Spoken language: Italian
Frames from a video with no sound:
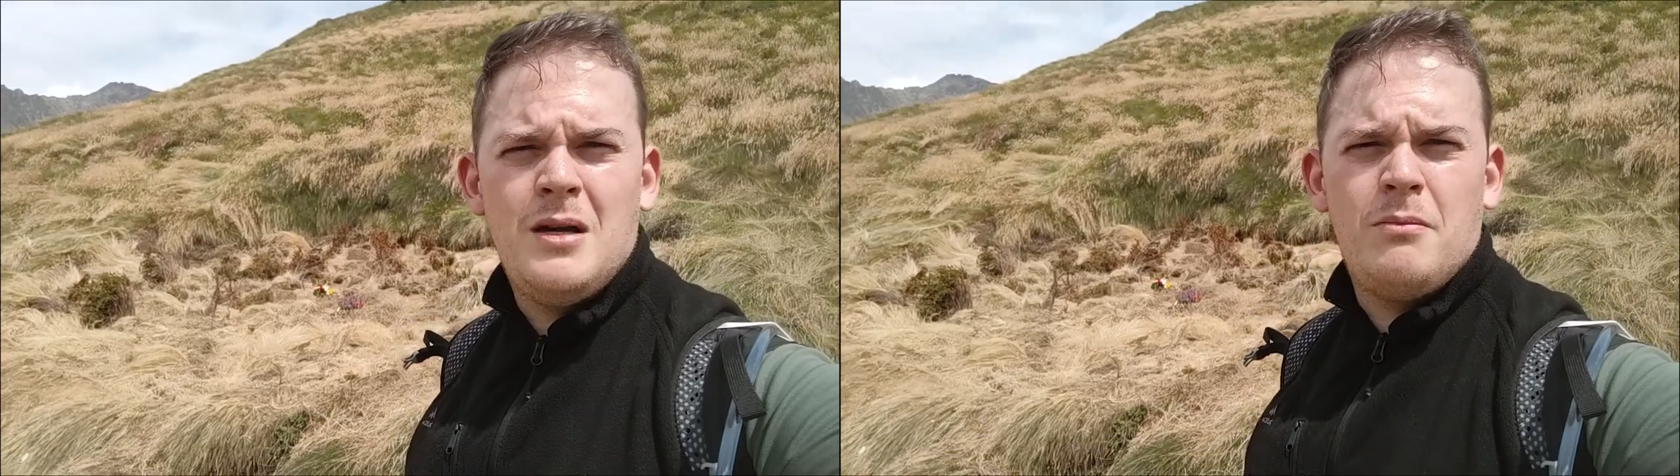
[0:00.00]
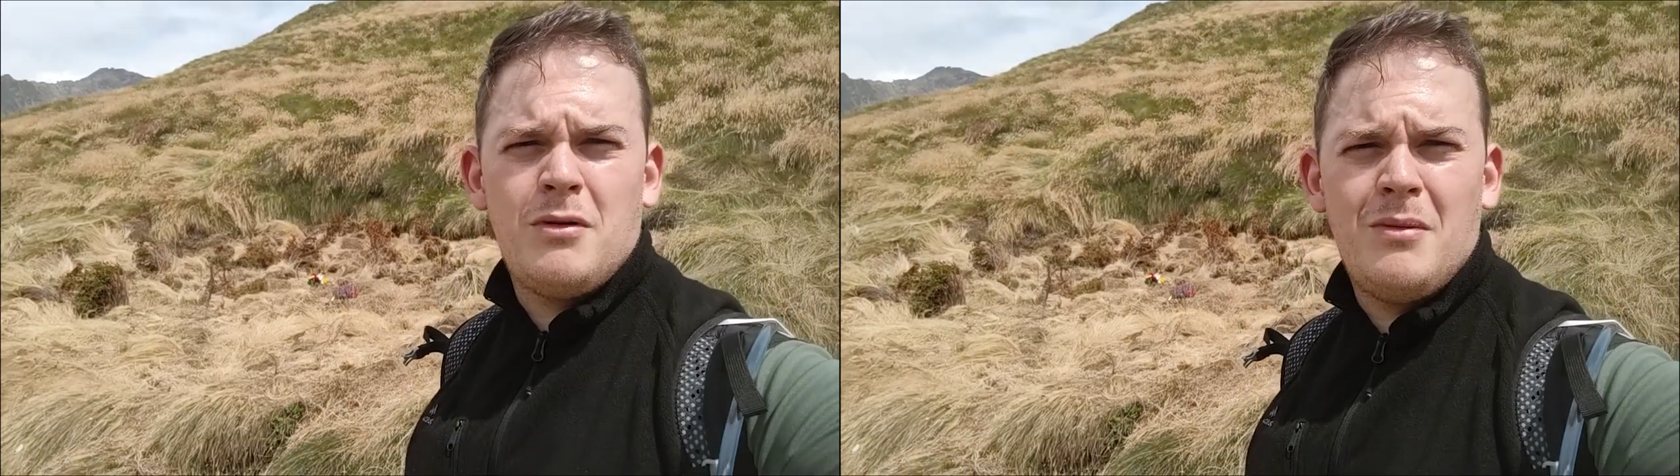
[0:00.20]

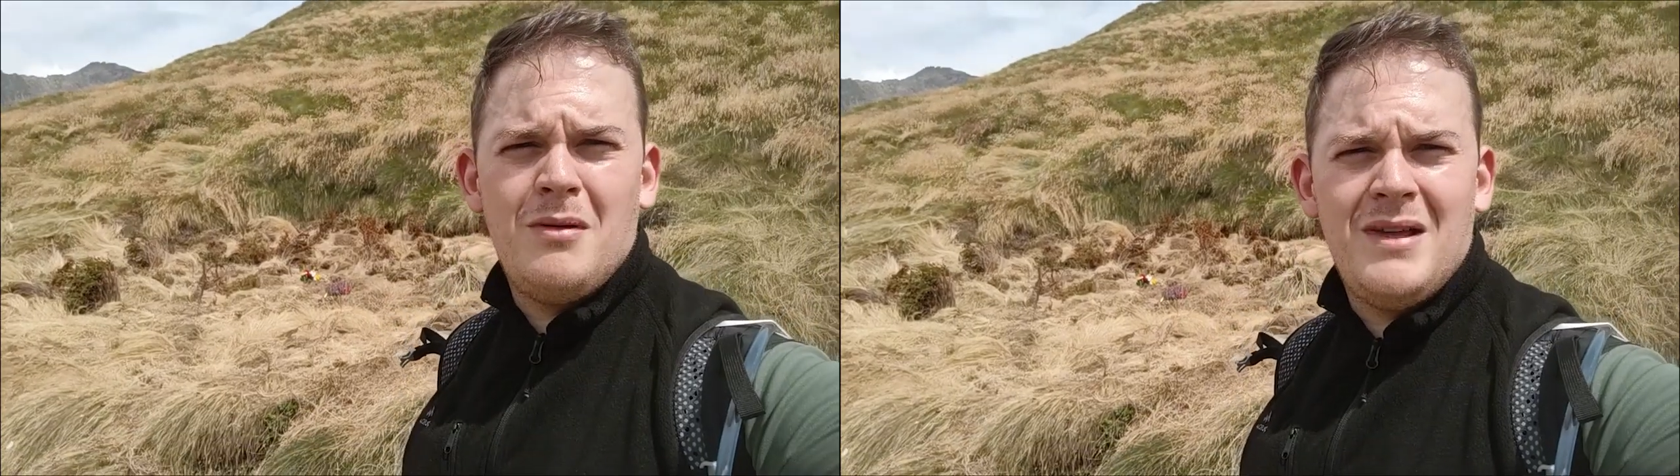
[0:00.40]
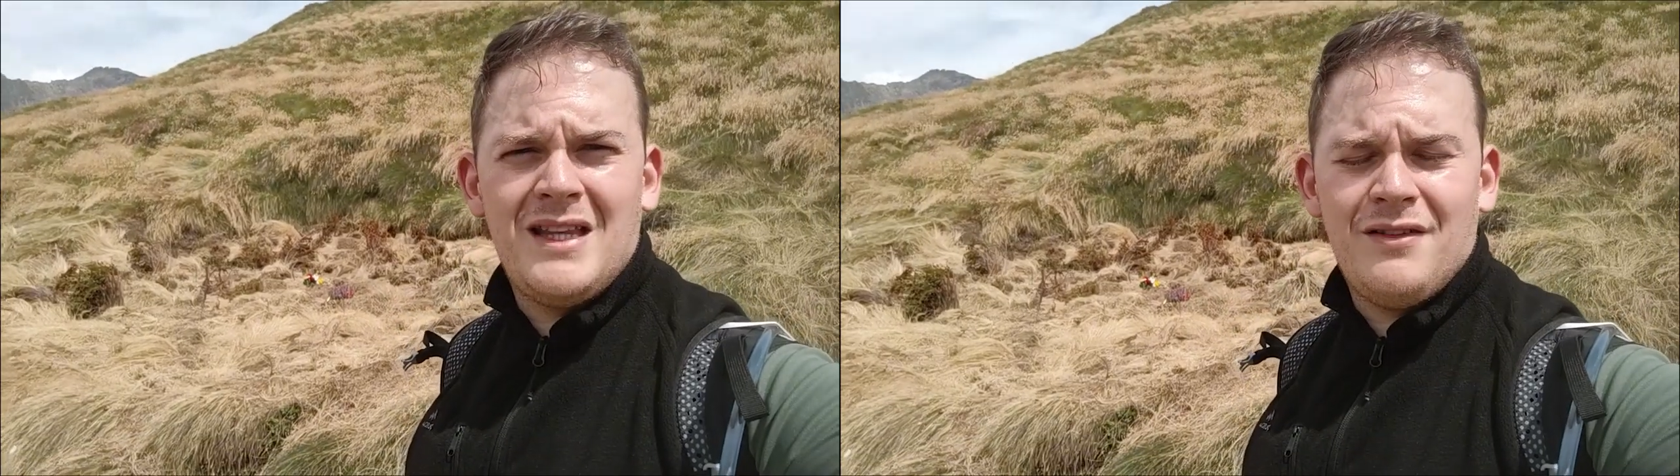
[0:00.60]

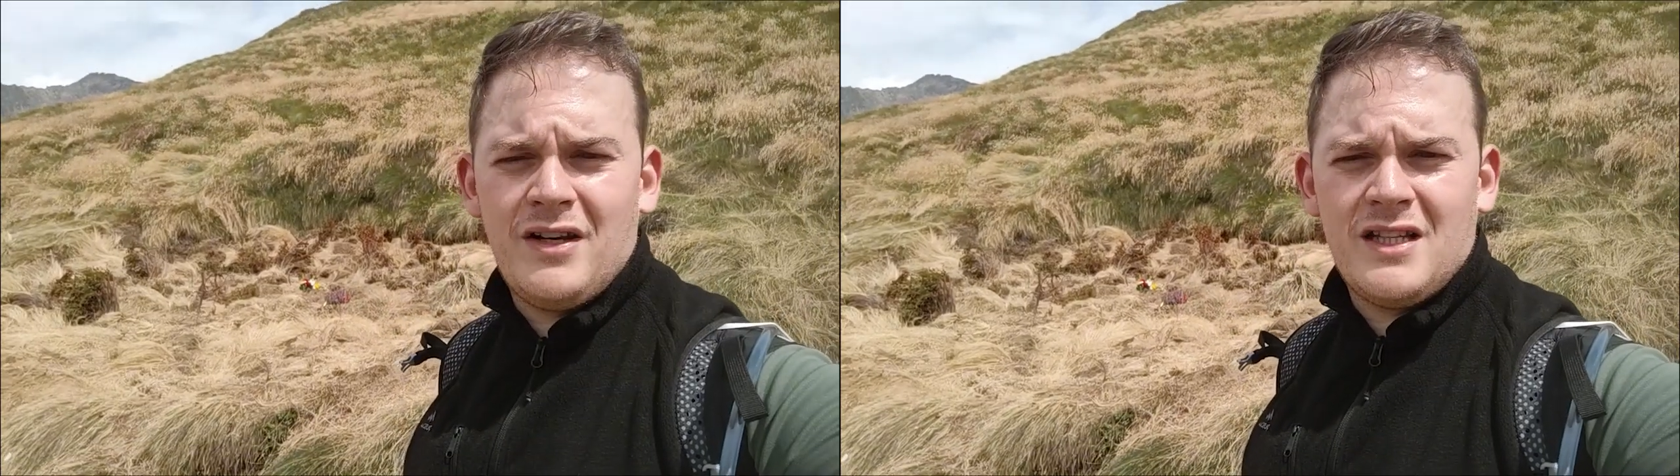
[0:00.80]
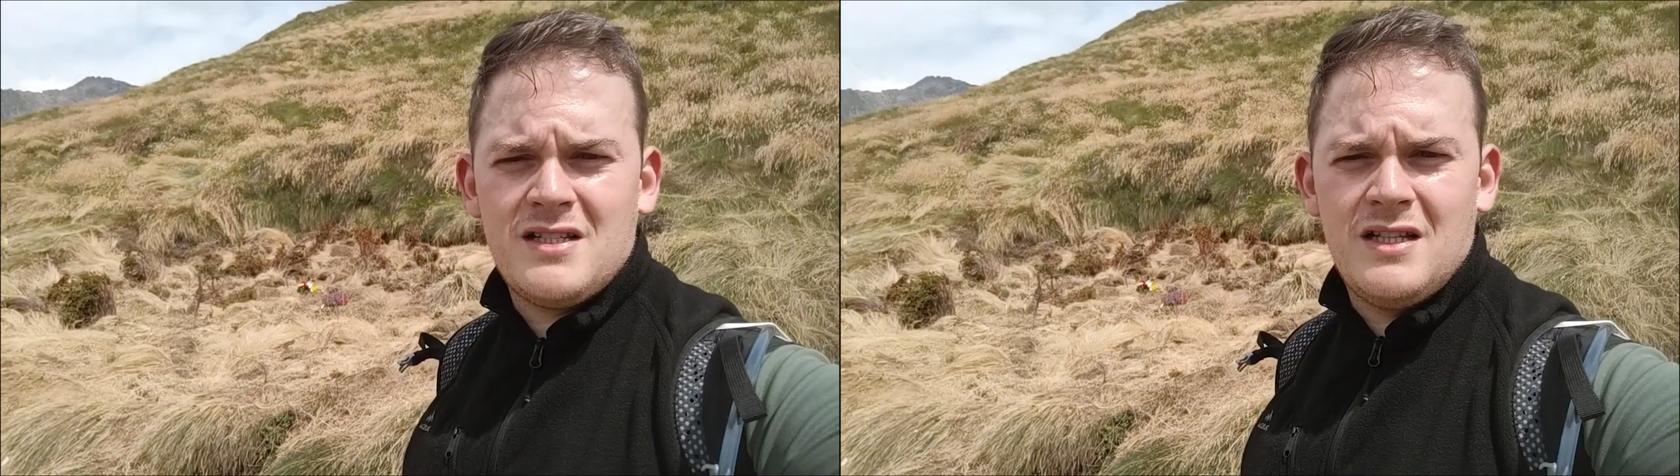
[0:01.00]
probabilmente
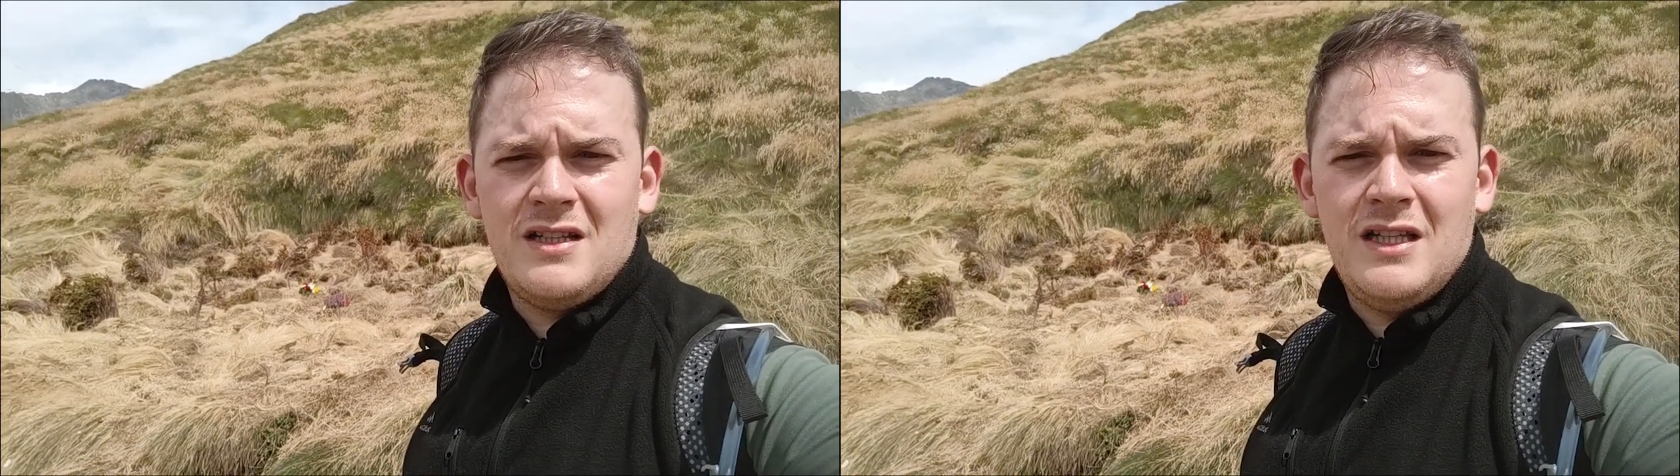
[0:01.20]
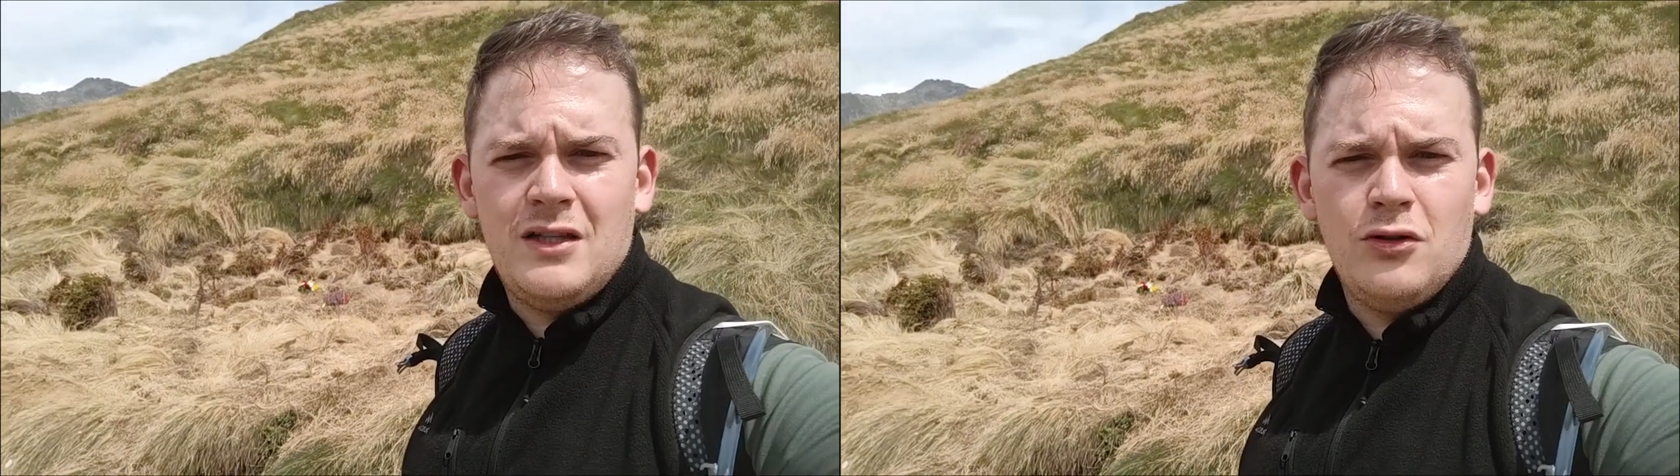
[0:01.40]
avrete
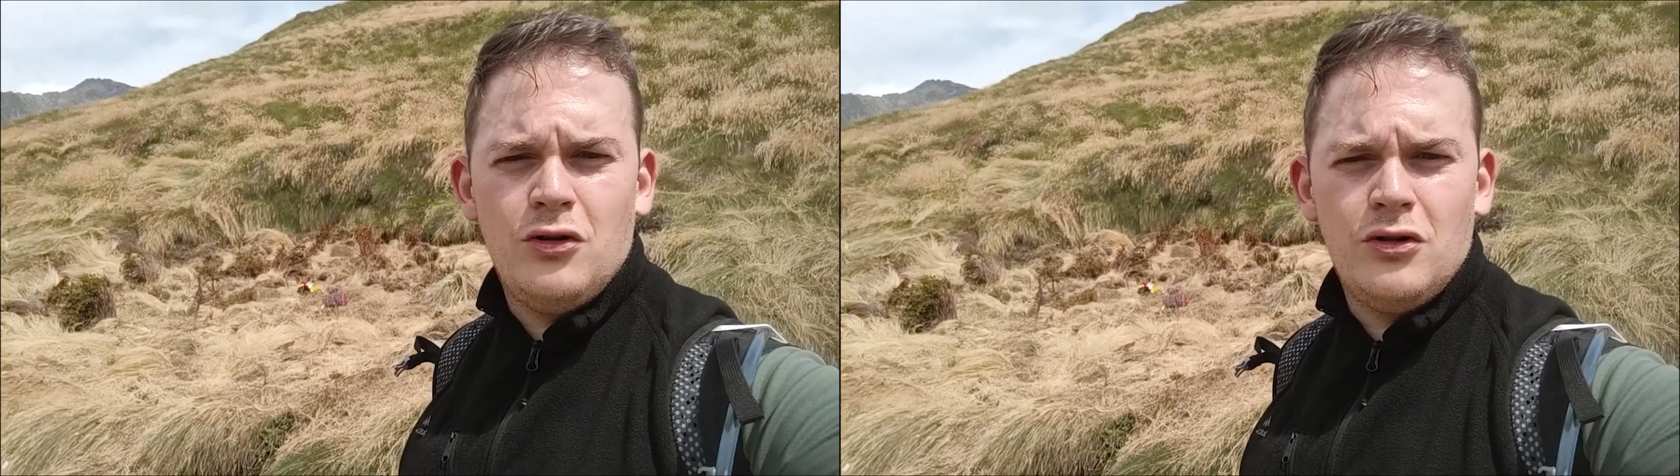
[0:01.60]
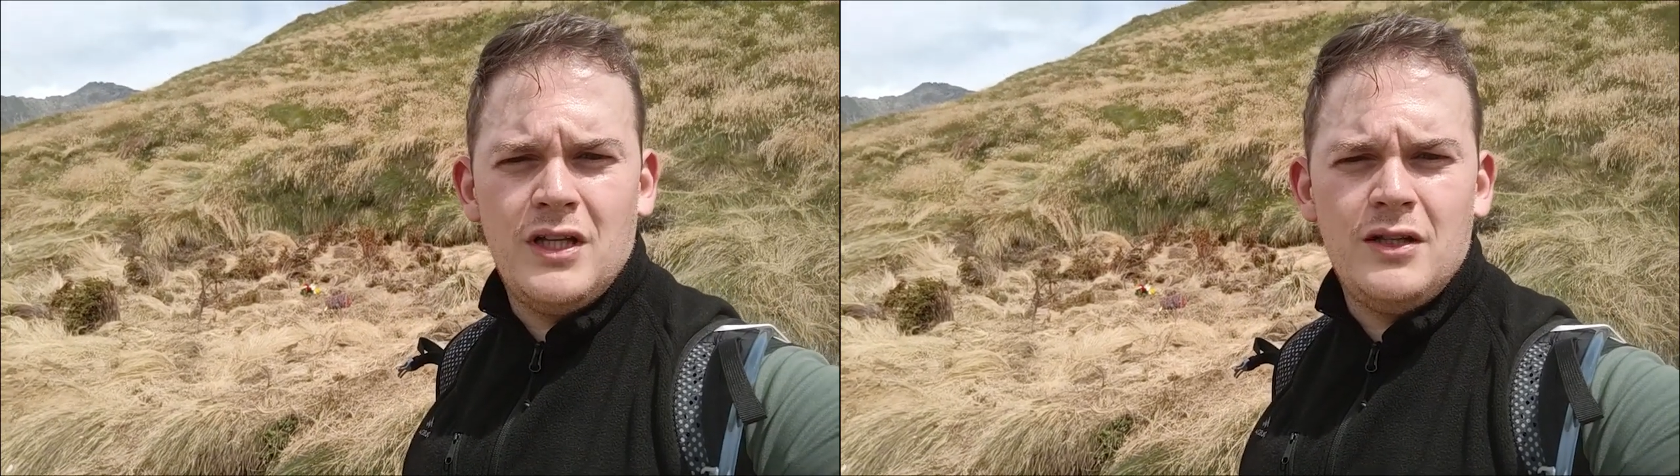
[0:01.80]

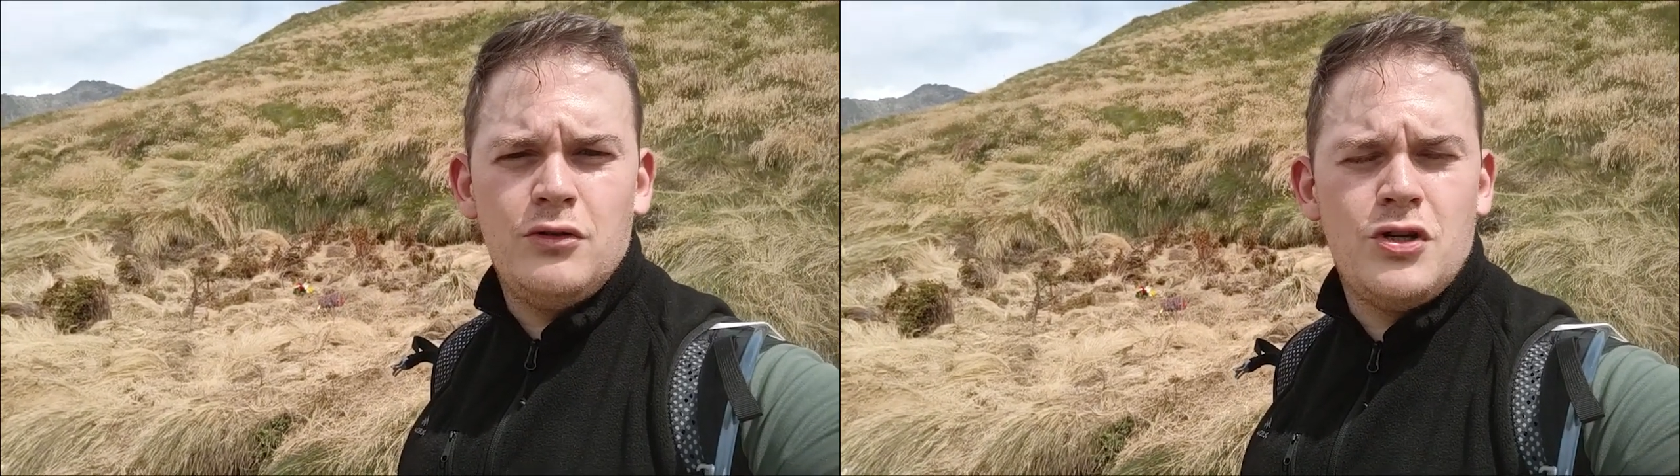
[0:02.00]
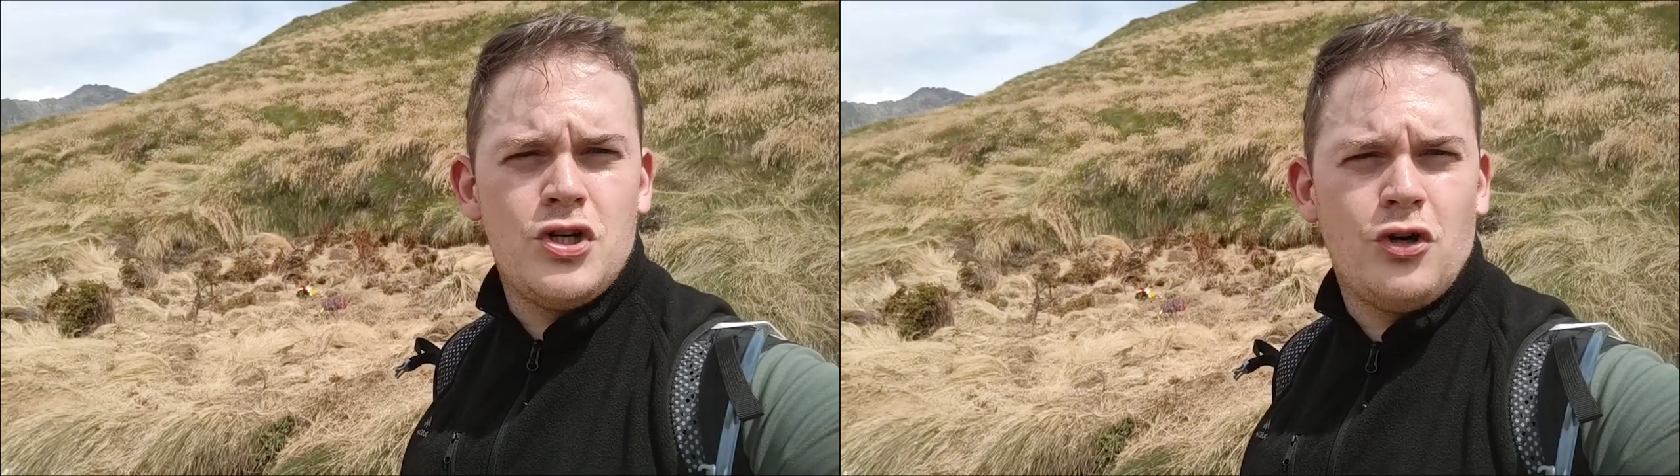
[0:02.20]
sentito dei 12